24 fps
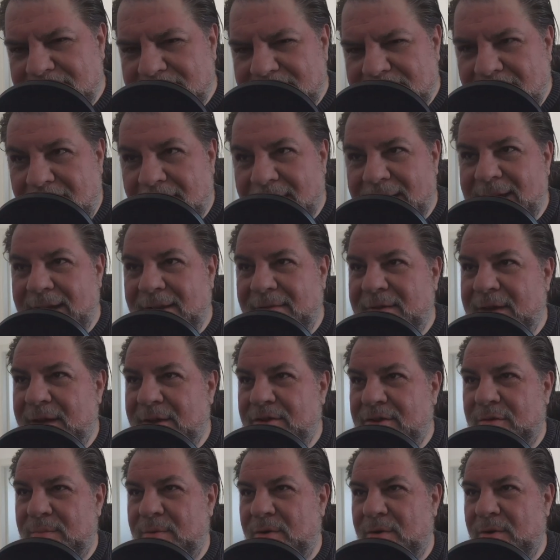takie
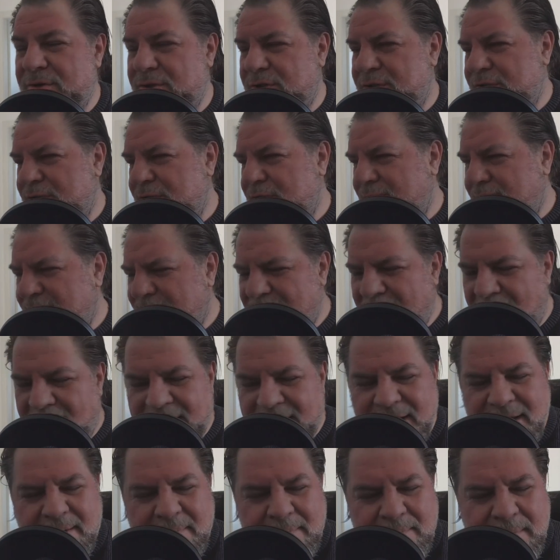wiadomości,
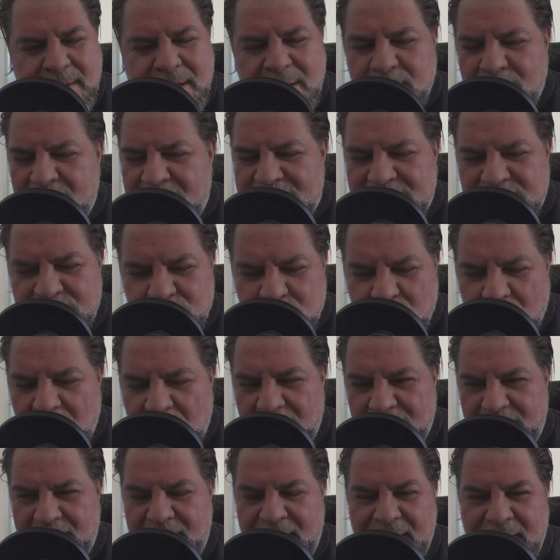takie miłe
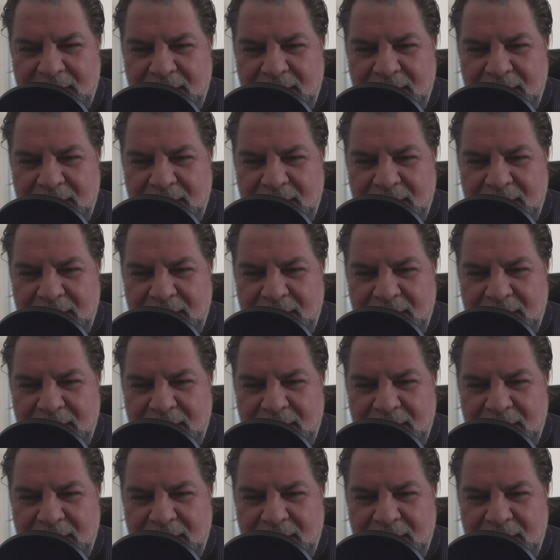słowa,